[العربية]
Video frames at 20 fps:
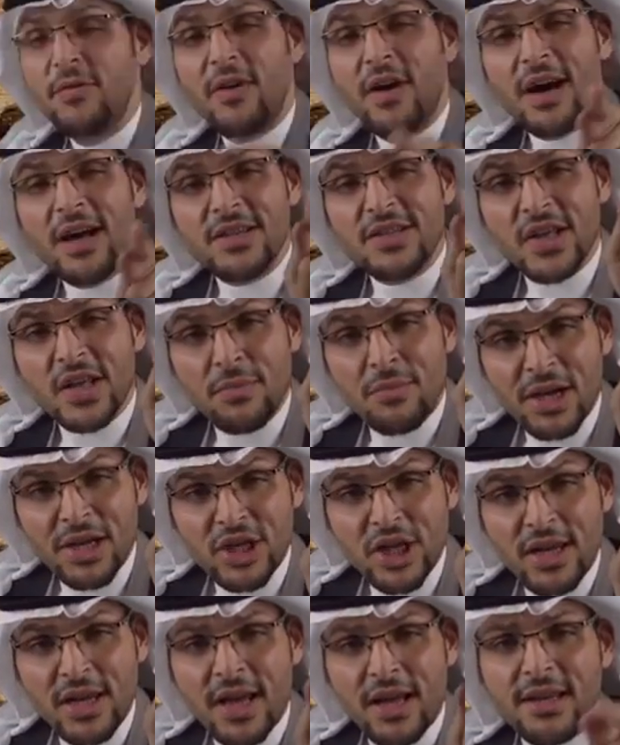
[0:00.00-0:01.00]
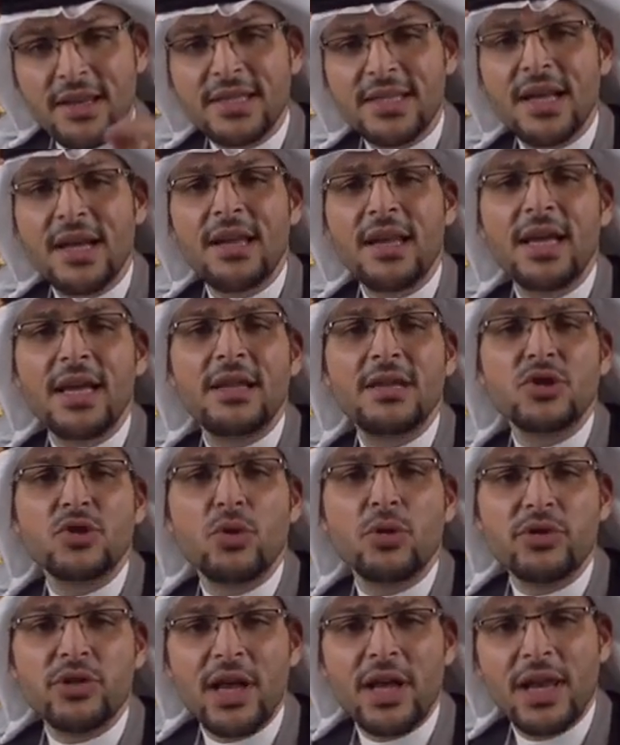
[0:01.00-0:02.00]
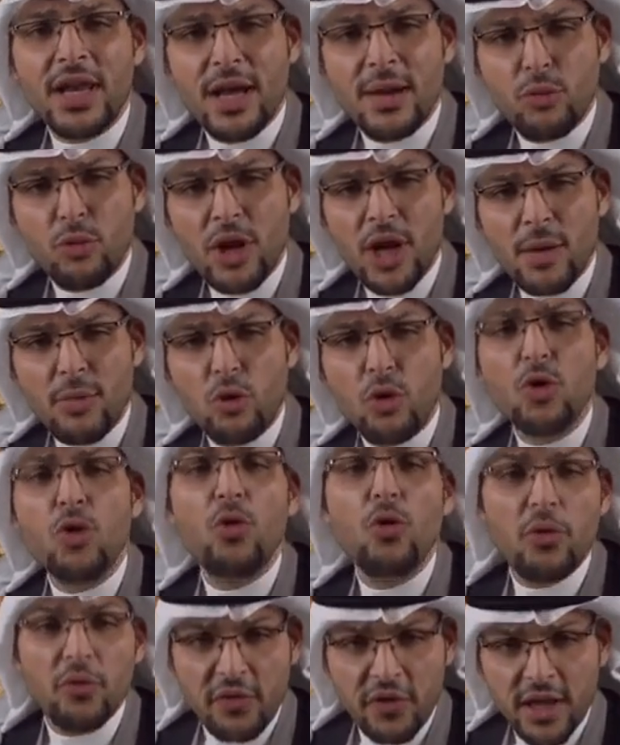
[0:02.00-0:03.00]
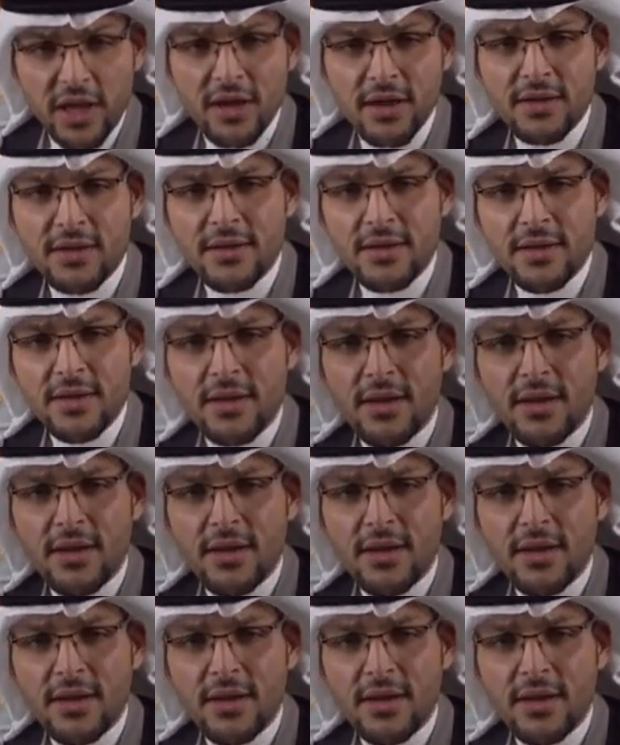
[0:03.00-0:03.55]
فارسل ماجلان رساله الى السلطان لابو لابو يقول فيها